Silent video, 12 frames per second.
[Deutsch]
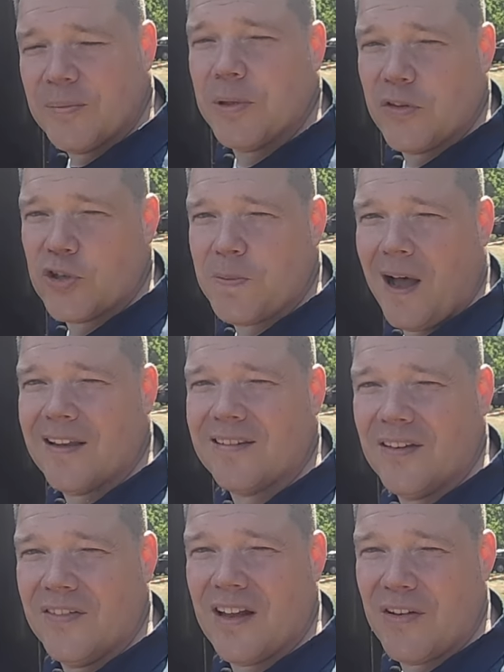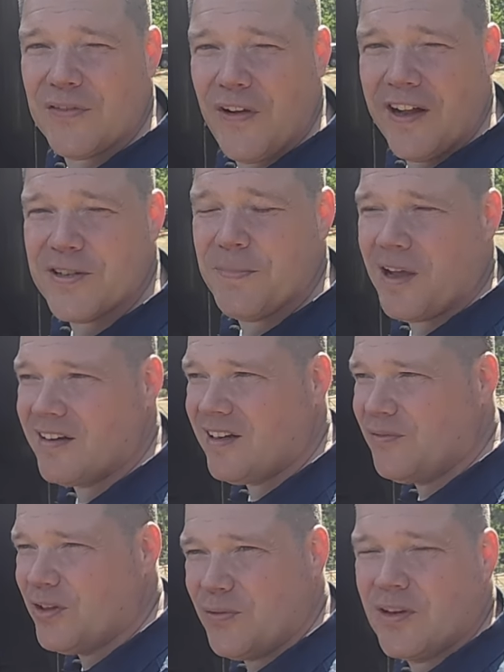jetzt nicht mit zu spaßen. Wenn sie da was falsch machen,
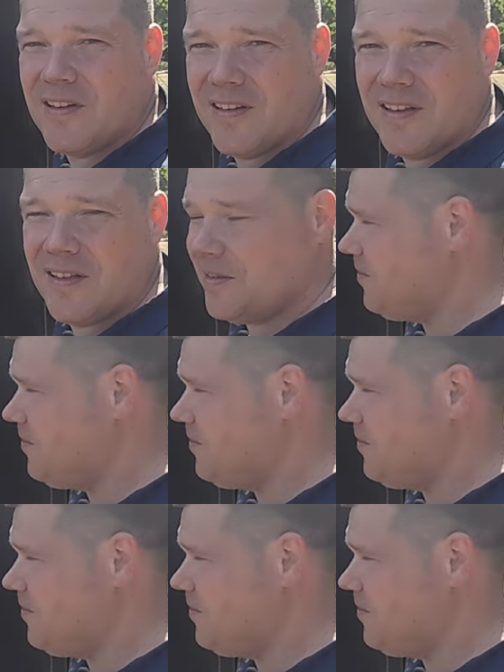dann wird es wirklich